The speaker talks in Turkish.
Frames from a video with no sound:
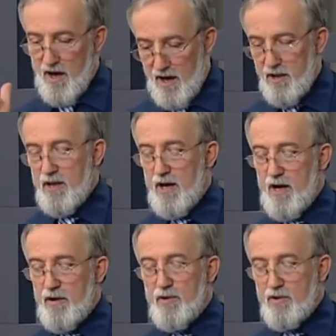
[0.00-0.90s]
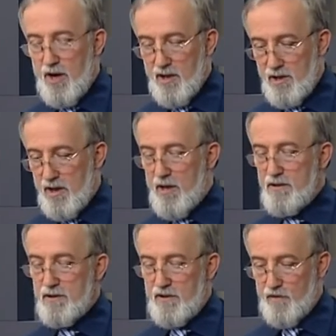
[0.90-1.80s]
Allahu
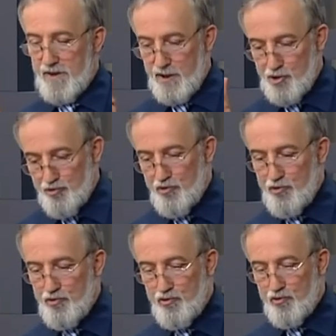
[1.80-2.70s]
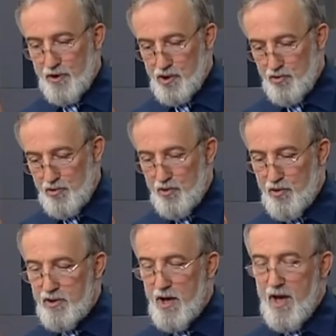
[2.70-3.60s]
Allah'tır ve Resuluhu Resuludur.